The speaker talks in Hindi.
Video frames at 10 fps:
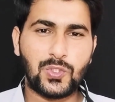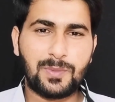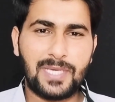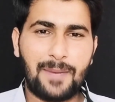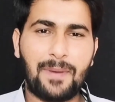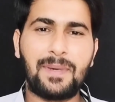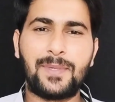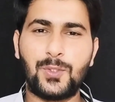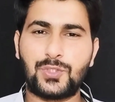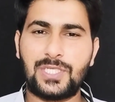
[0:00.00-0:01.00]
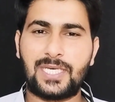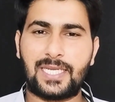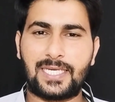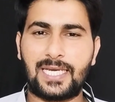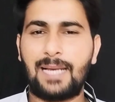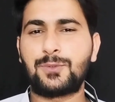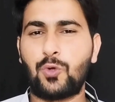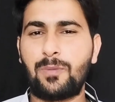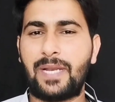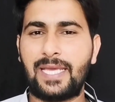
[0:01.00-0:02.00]
उसमें आप हमें मायूस नहीं करेंगे आप
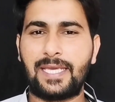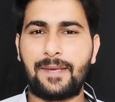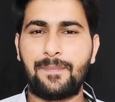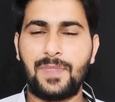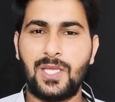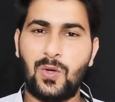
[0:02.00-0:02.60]
स्कोर बनाएंगे